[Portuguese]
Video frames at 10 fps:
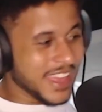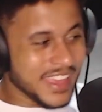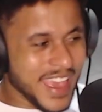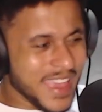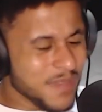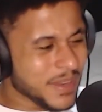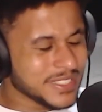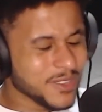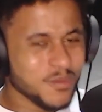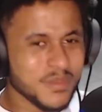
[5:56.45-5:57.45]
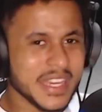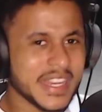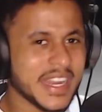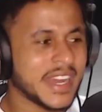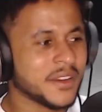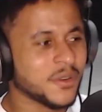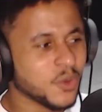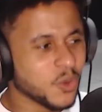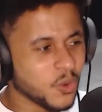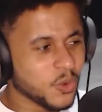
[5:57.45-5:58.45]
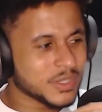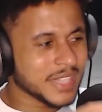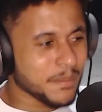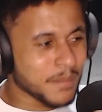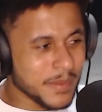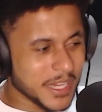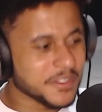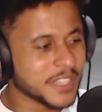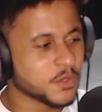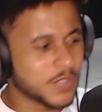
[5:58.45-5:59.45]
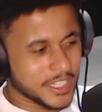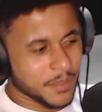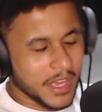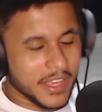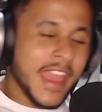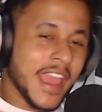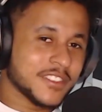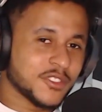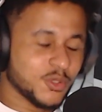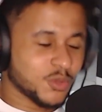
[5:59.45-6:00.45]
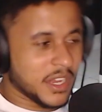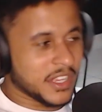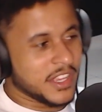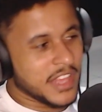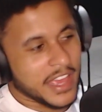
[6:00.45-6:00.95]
E é impressão minha, cara. O, o tá bem mais fácil encontrar também essa estrutura aqui, né?